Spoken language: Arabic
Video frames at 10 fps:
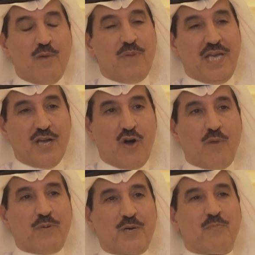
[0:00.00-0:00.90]
بين
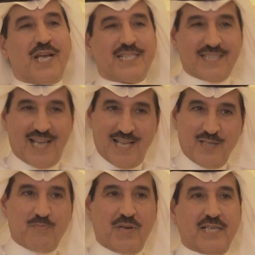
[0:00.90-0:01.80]
أوبك بلس
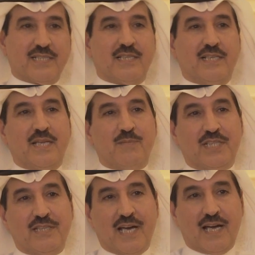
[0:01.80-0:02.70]
أند بلس عندما
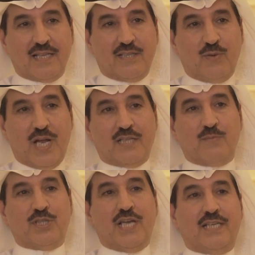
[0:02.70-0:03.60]
تدخلت الولايات
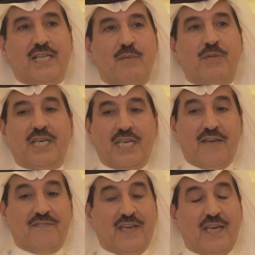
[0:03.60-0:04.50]
المتحدة
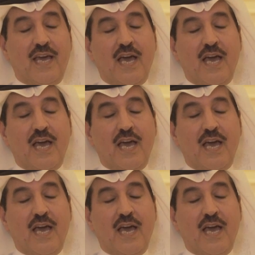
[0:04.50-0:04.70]
الأمريكية في